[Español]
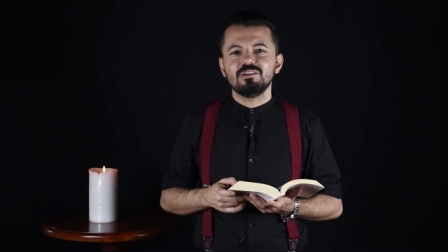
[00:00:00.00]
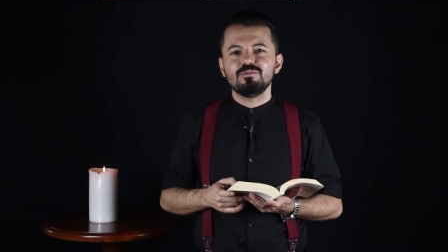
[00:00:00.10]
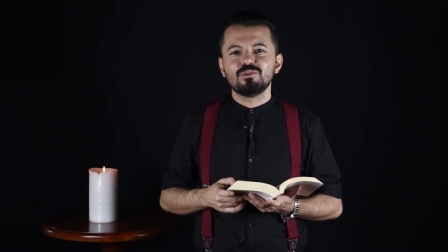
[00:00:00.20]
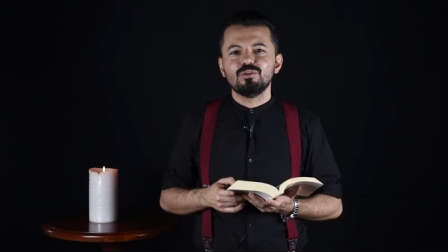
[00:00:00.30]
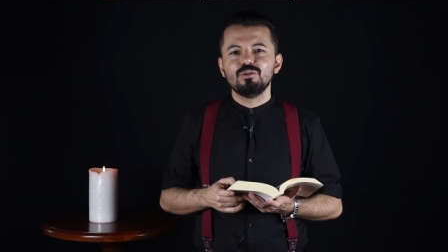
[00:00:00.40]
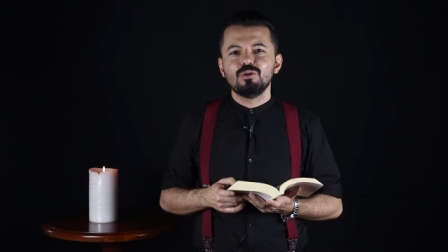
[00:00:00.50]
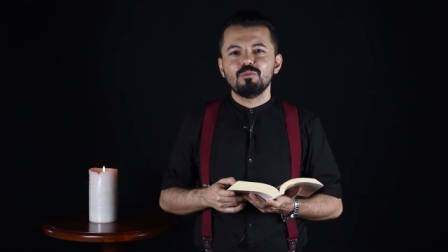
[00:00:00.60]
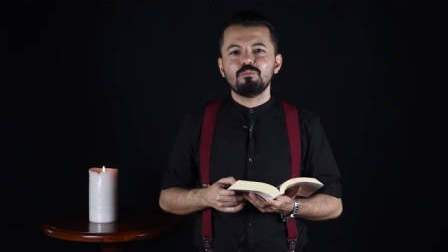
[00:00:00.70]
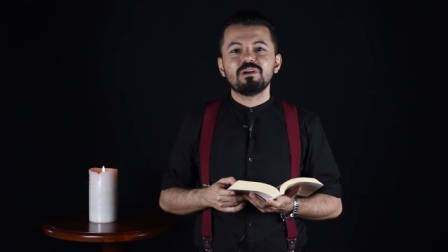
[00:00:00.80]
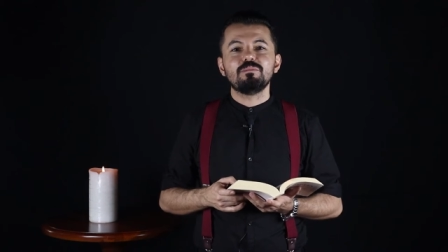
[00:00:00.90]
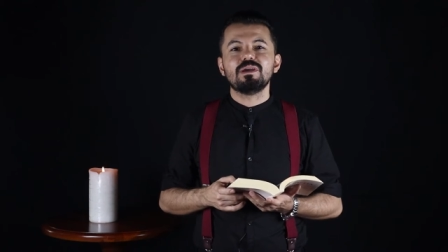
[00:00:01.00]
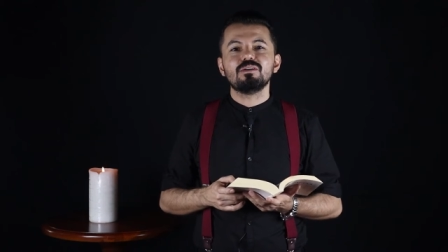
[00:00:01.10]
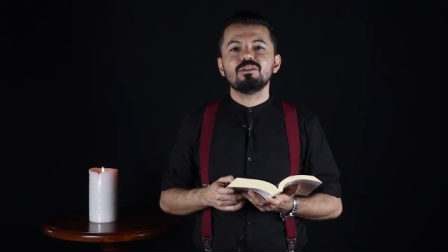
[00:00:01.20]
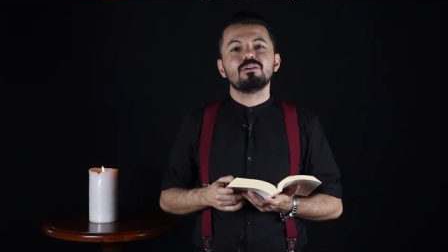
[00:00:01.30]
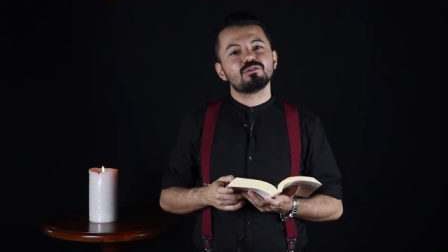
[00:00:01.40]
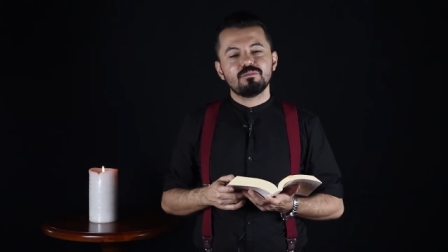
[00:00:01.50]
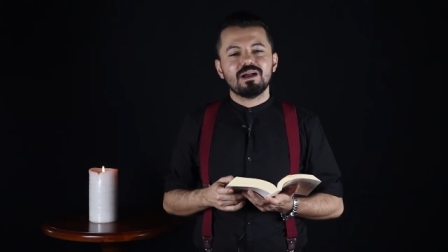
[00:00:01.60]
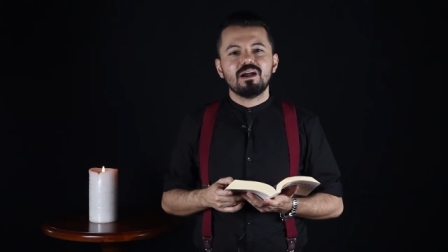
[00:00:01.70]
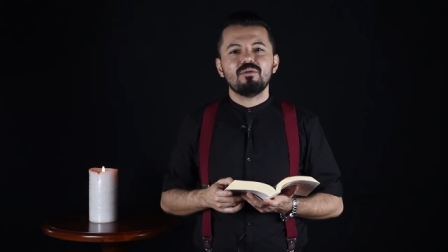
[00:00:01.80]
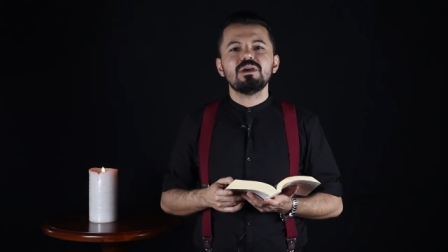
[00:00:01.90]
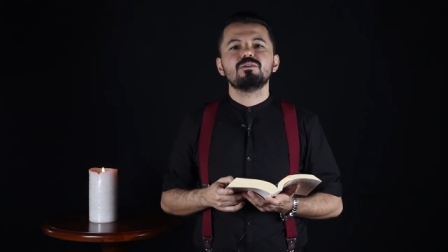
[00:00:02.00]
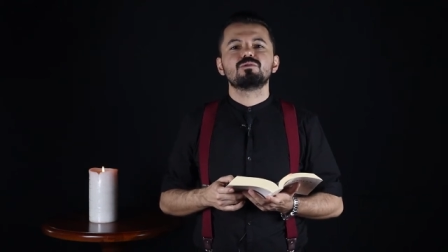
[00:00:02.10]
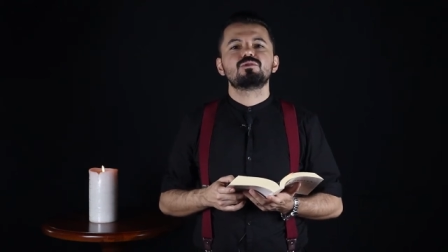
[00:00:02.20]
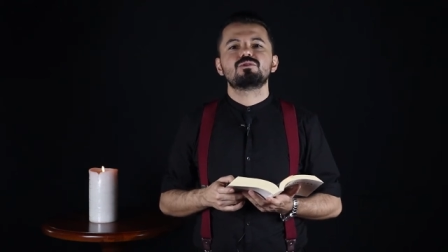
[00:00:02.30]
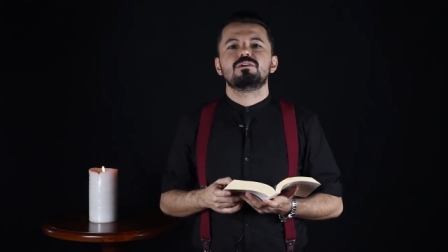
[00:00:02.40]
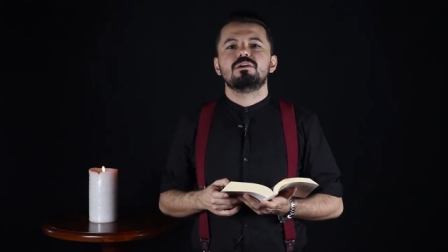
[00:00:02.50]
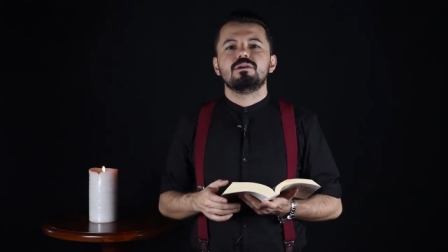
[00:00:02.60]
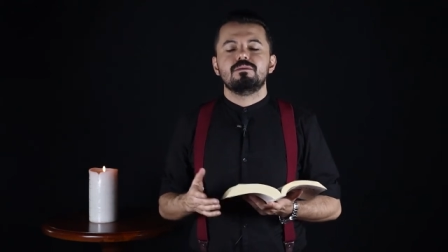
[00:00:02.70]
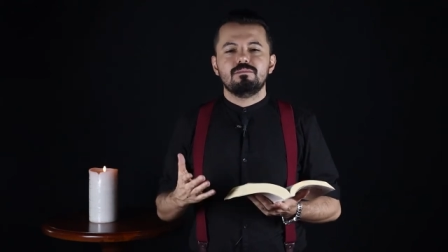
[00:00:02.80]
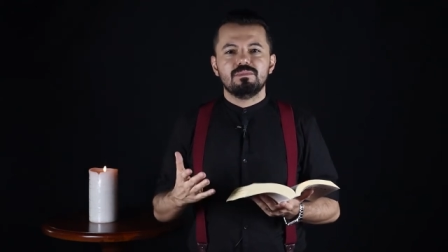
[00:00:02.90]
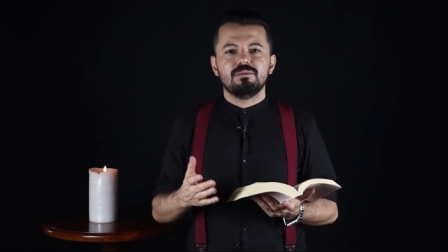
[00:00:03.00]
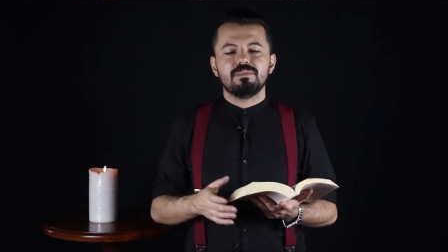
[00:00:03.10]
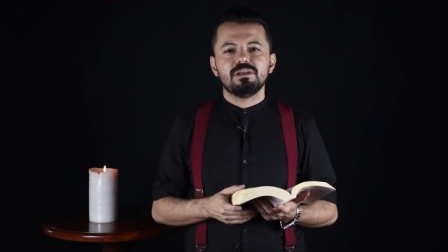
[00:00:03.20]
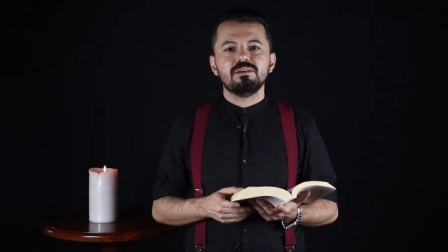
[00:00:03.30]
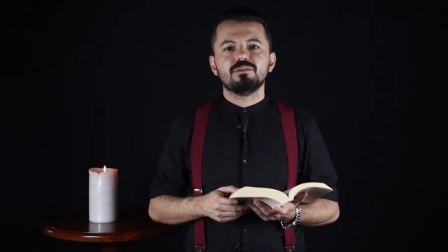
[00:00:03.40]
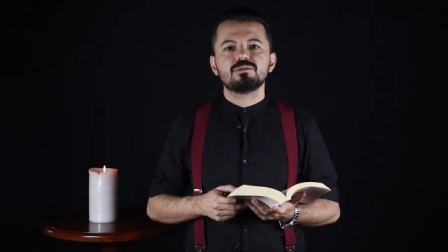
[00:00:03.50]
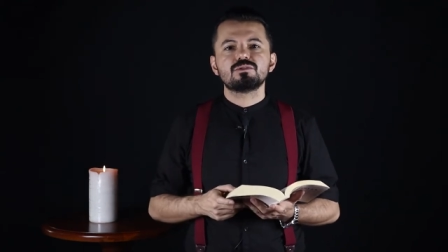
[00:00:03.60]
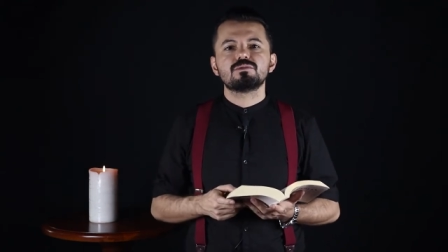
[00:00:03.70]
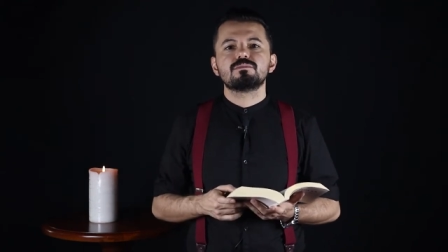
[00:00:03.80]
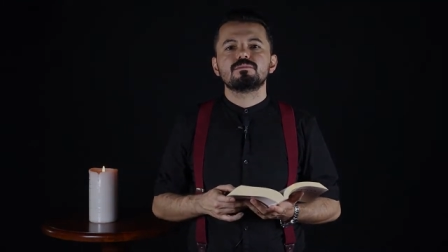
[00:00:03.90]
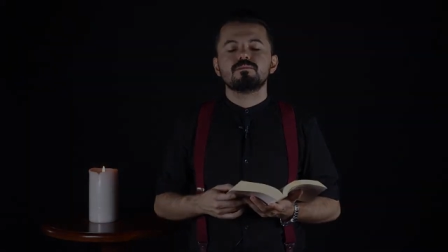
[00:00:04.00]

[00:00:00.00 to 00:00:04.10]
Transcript: libro primero de los Macabeos. Bienvenidos.